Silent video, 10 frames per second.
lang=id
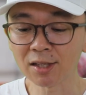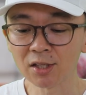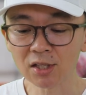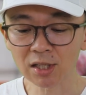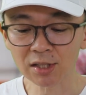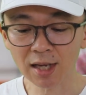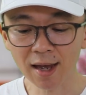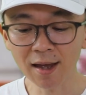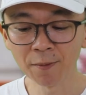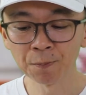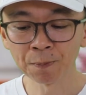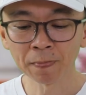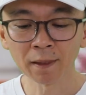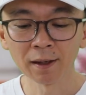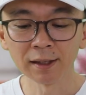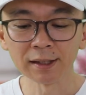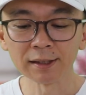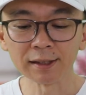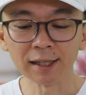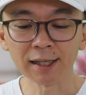atas ini selesai.
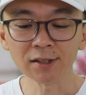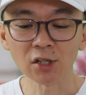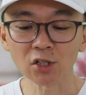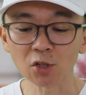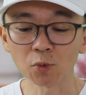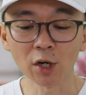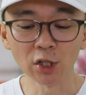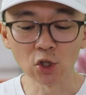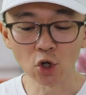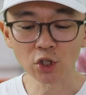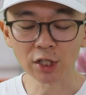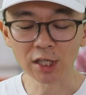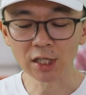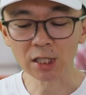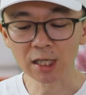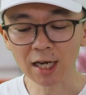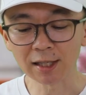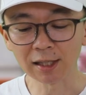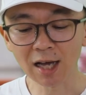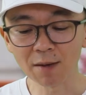Ya, JS Explorer di JOS ini
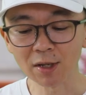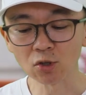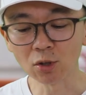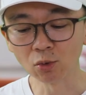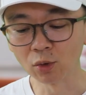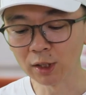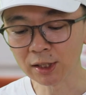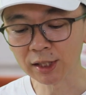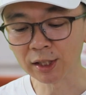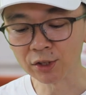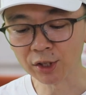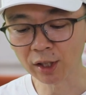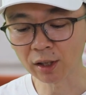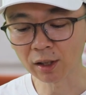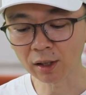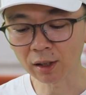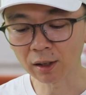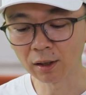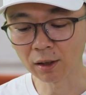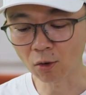isinya adalah Amazon, Google, JNJ, eh,
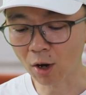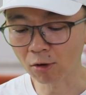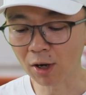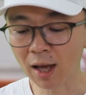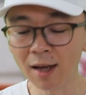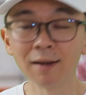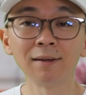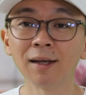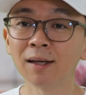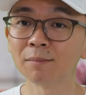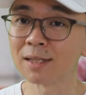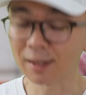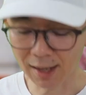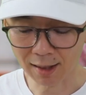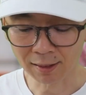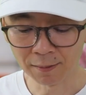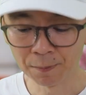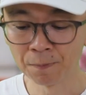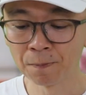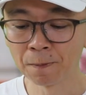Coca-Cola, dan Mastercard.
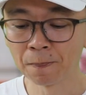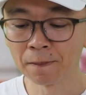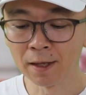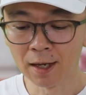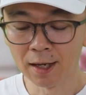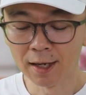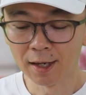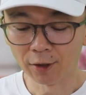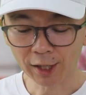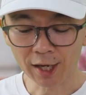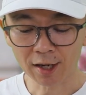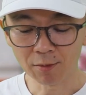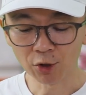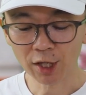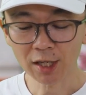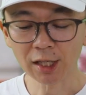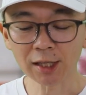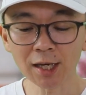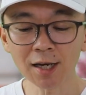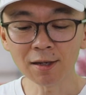Oke, kemudian
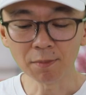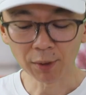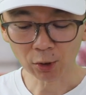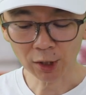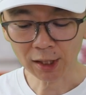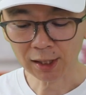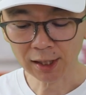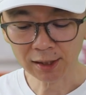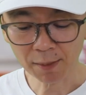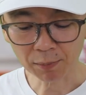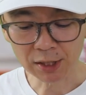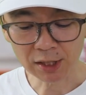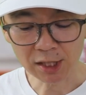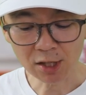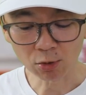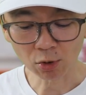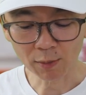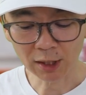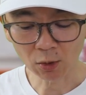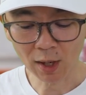kita berikutnya adalah tab di sini
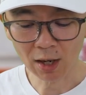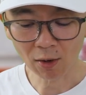untuk menentukan